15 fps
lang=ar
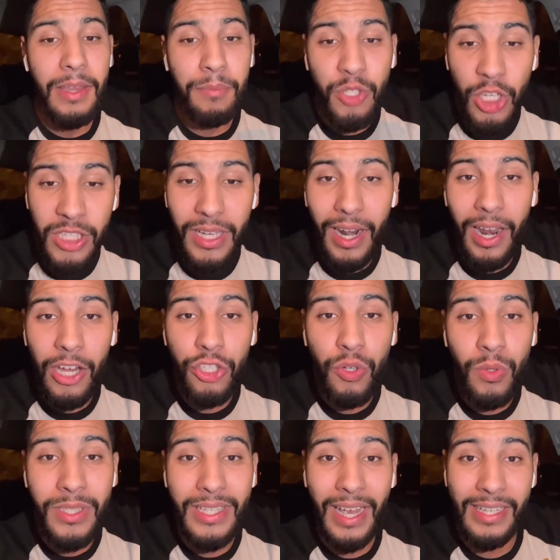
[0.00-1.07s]
مشيتي
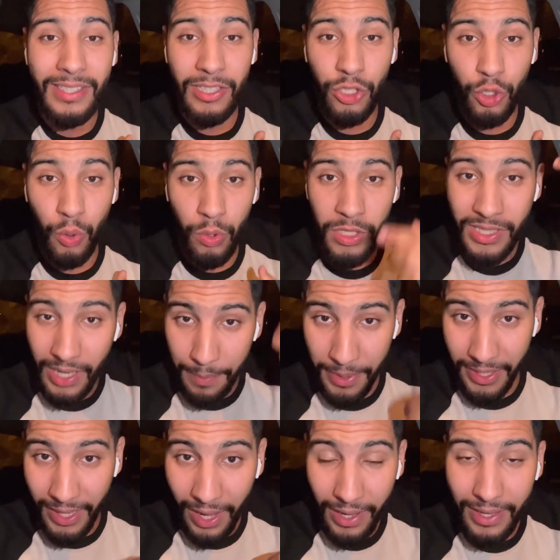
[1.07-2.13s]
لاجونس خاصك تكون انت
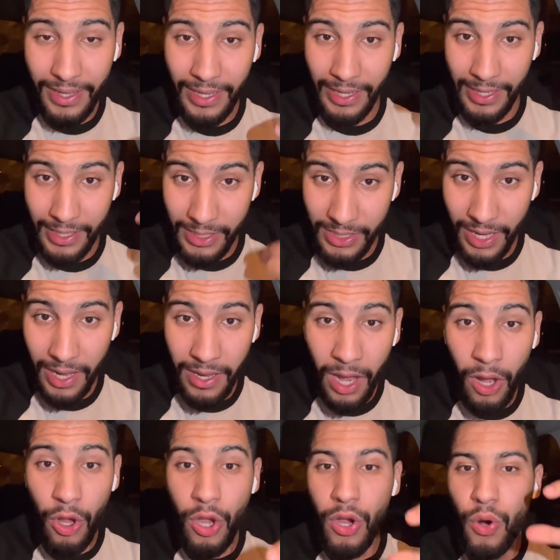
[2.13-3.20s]
بعدا يعني نتايا
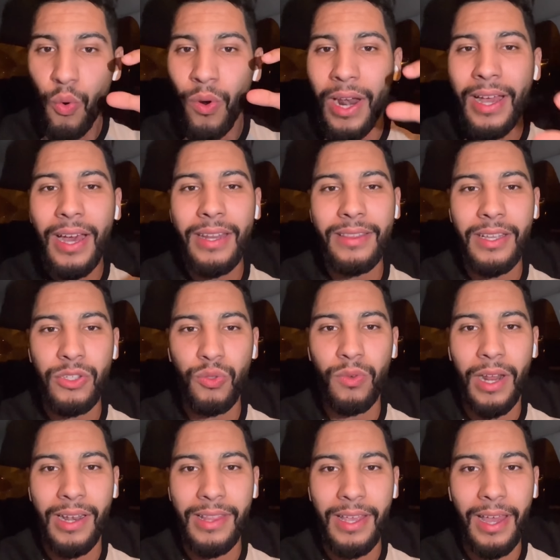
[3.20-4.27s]
ولا كارت
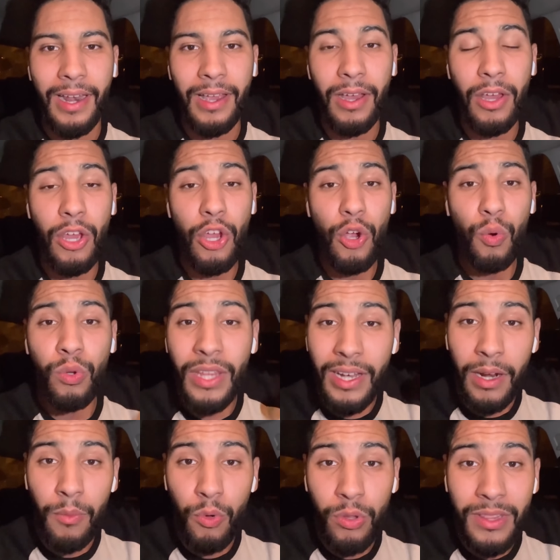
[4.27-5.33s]
ناسيونال ديالك
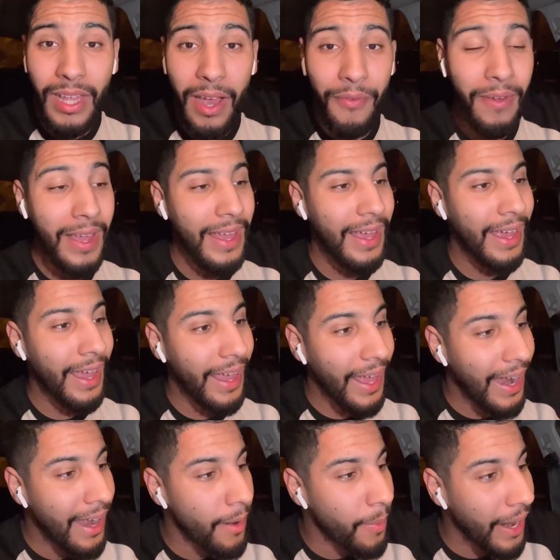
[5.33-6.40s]
وداك الموظف
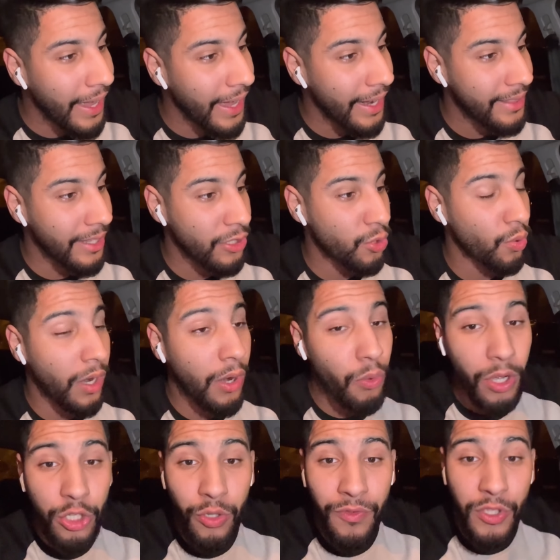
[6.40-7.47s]
غيقلب لا كارت ناسيونال
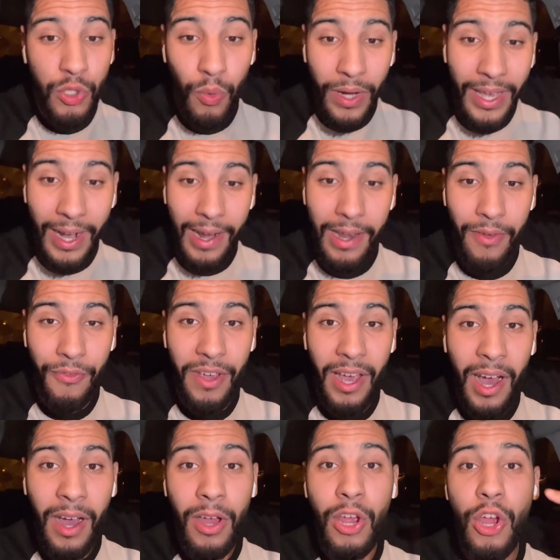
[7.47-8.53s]
وغيشوف التصويره اللي
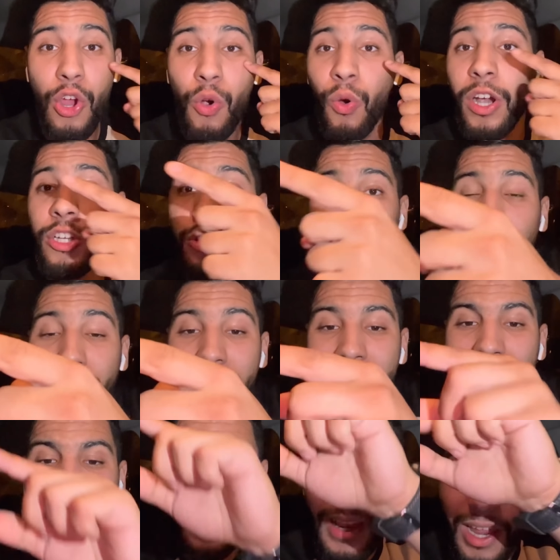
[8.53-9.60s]
فيها وغيشوفك
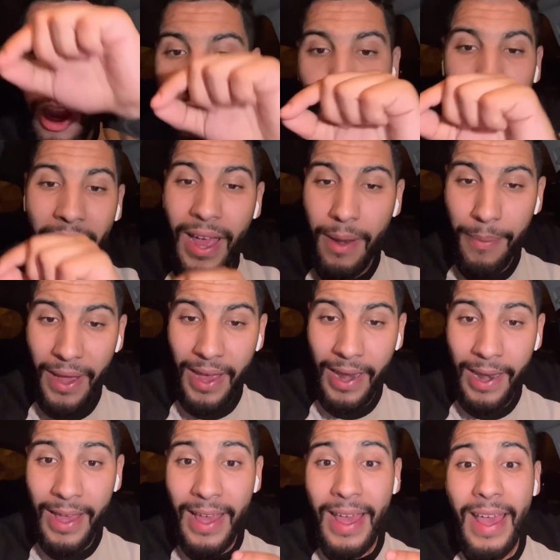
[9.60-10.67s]
انت غيلقاهم بحال
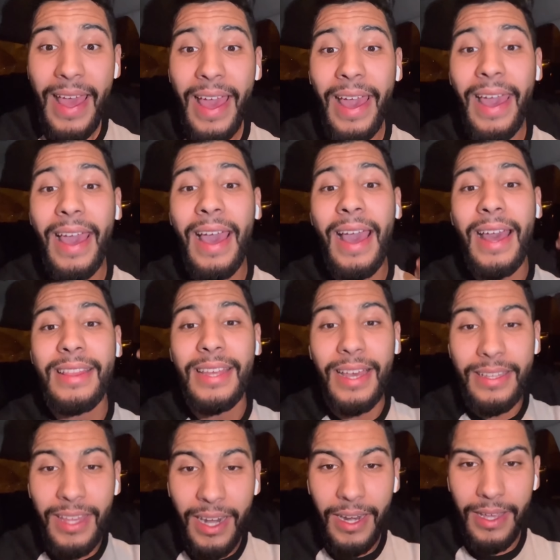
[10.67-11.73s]
بحال عادي
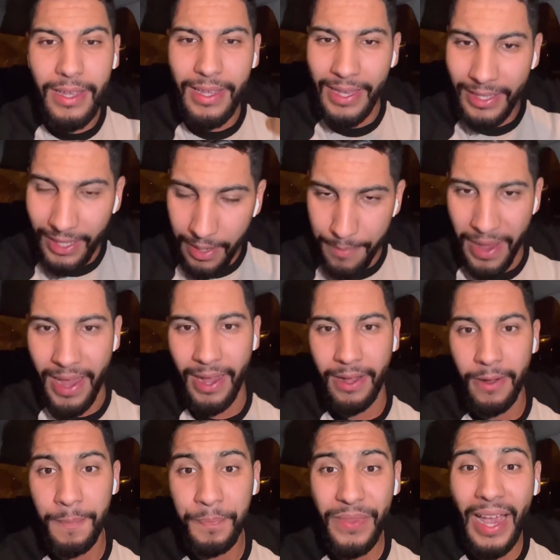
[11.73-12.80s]
يقدر يهضر
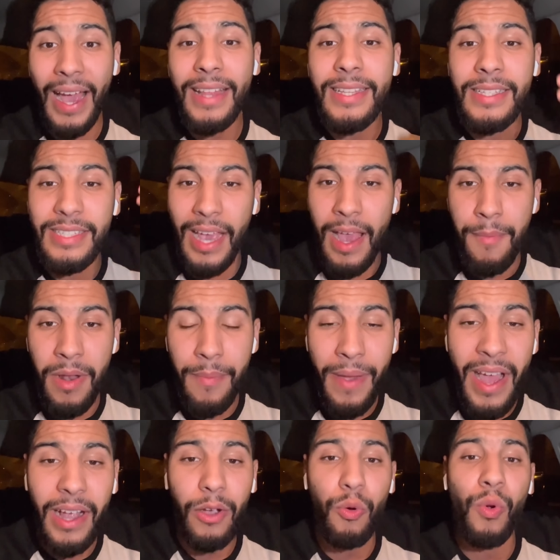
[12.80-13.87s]
معاك عادي يتعامل
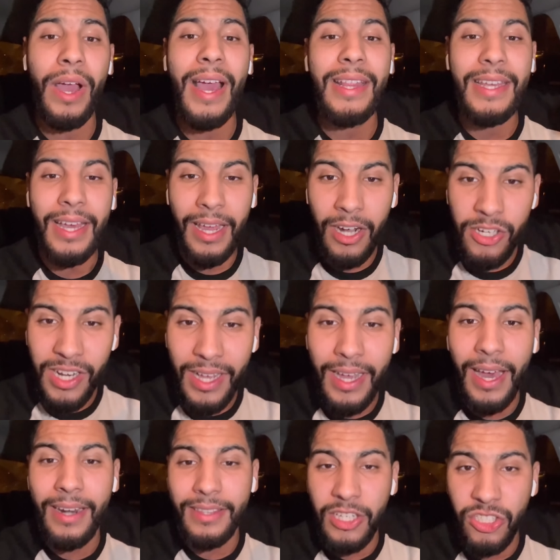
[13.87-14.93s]
معاك وعادي يخرج لك
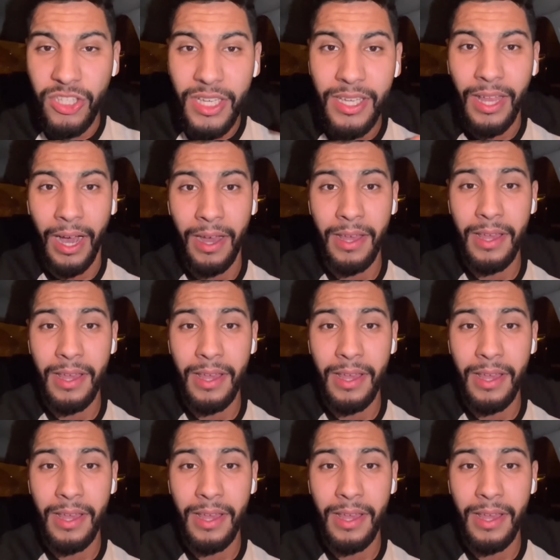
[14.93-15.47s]
كارطه جديده